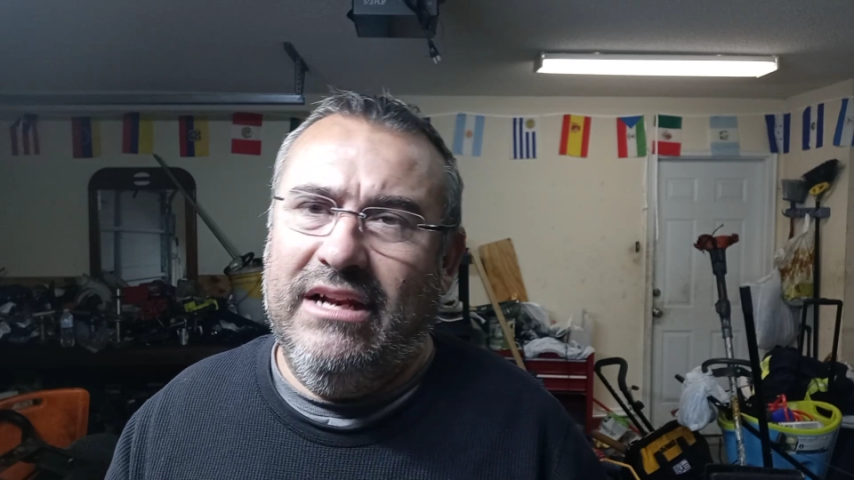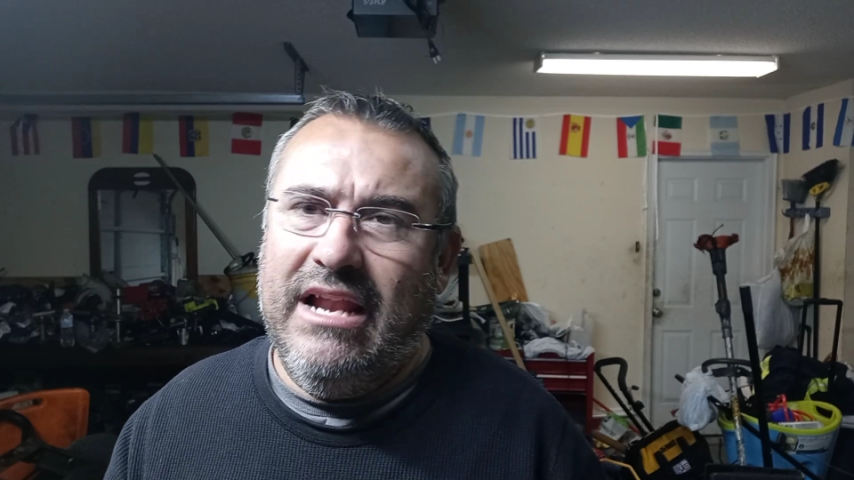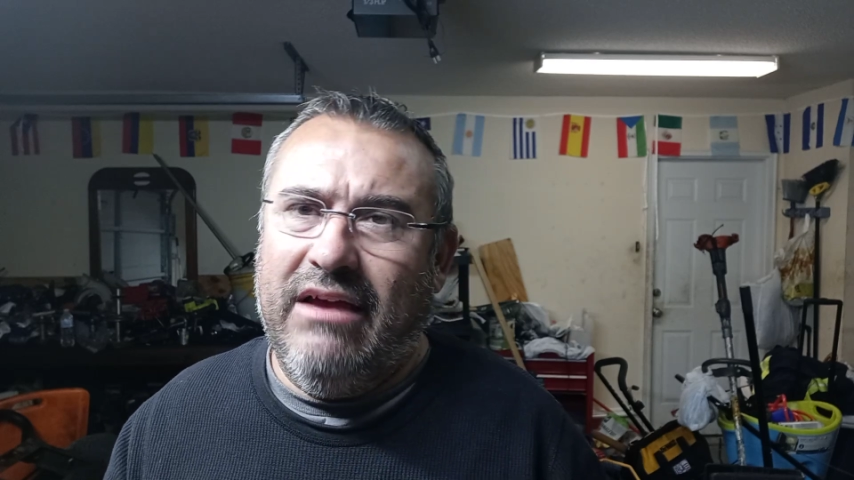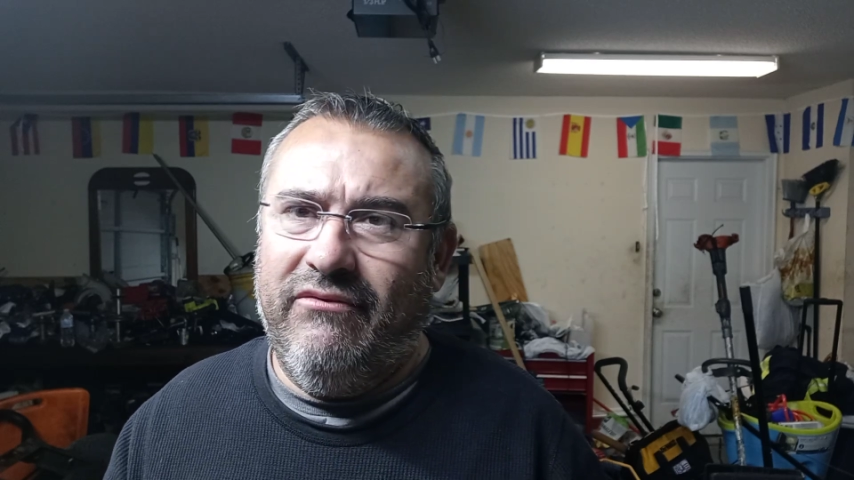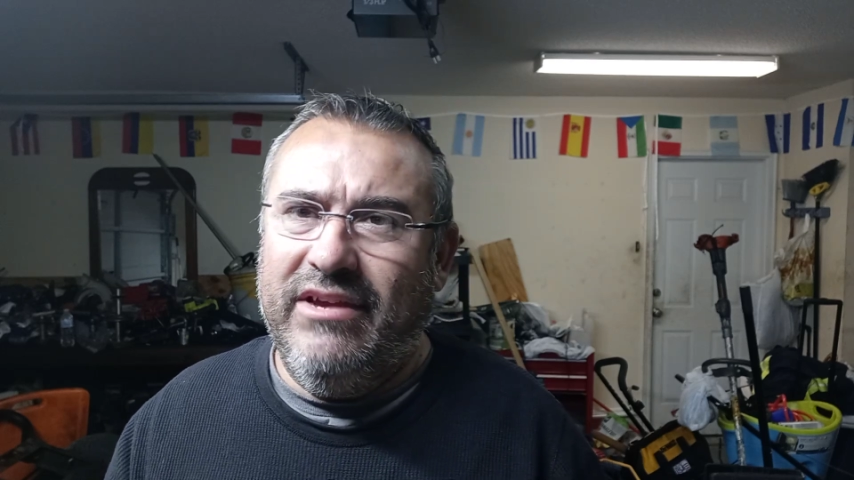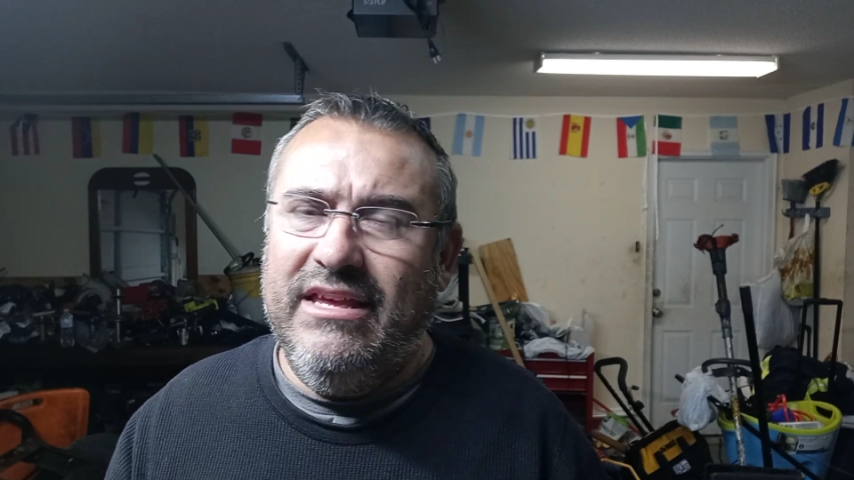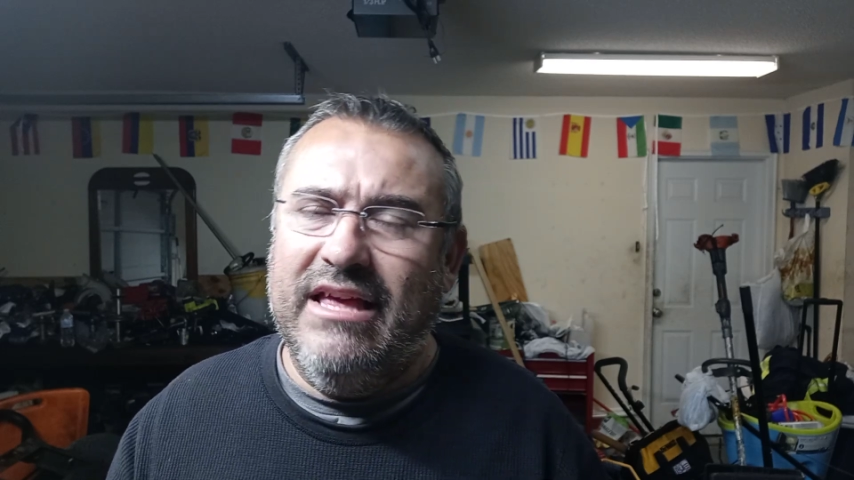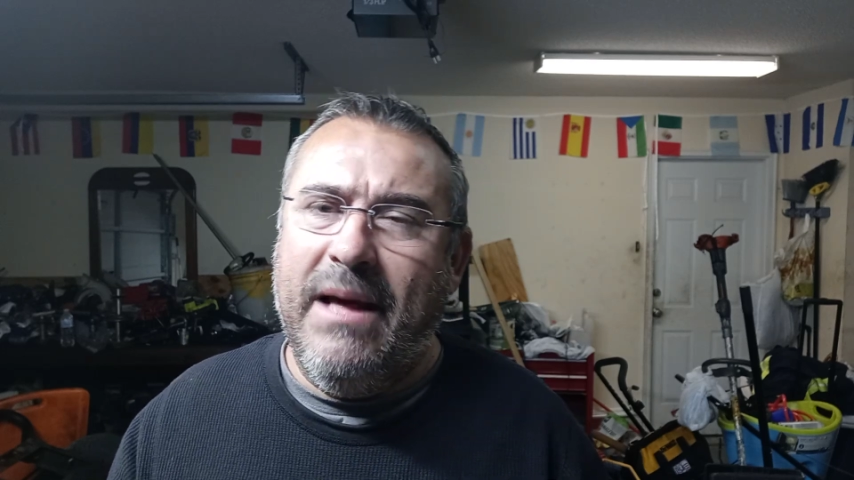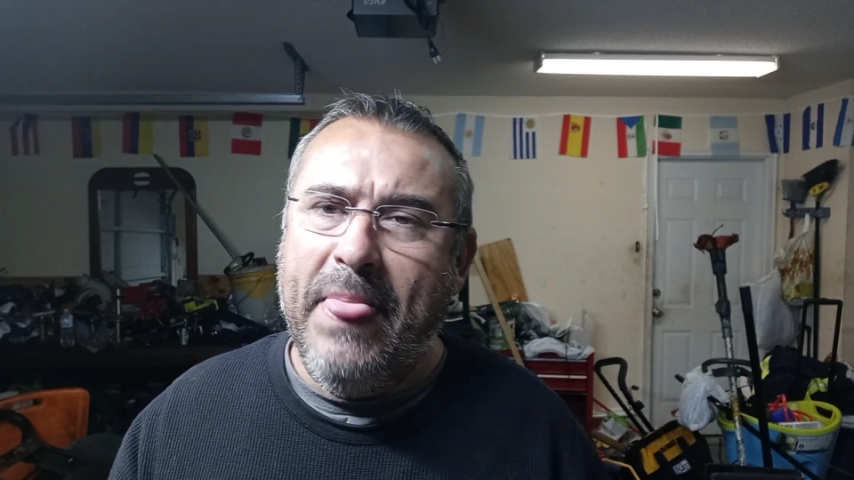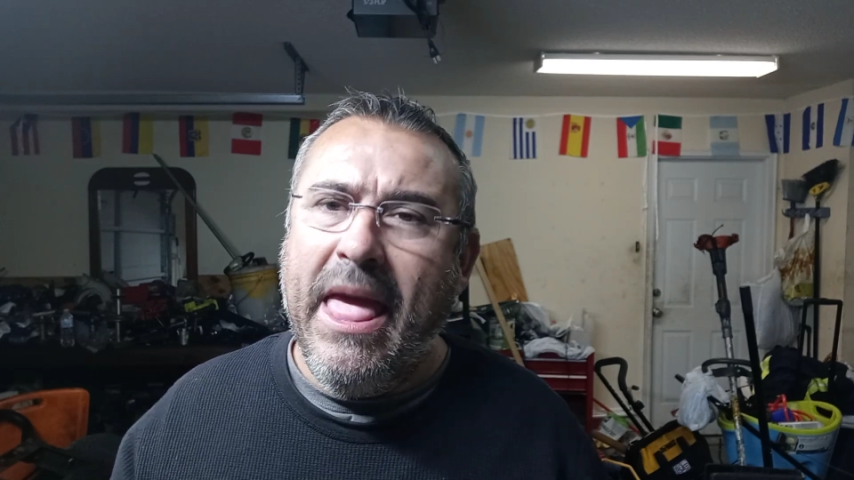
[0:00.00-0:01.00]
la
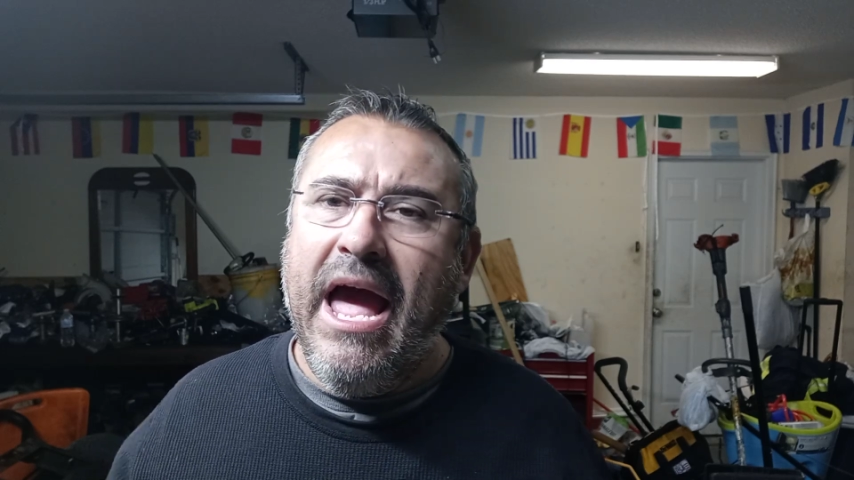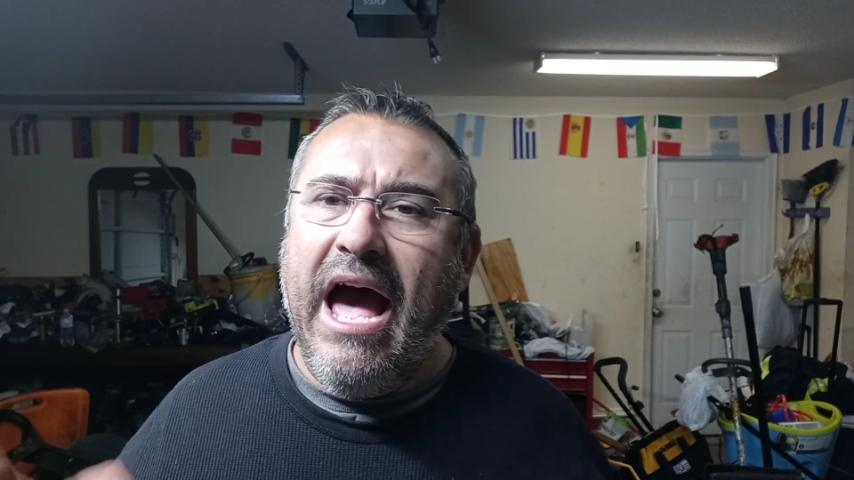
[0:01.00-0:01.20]
vida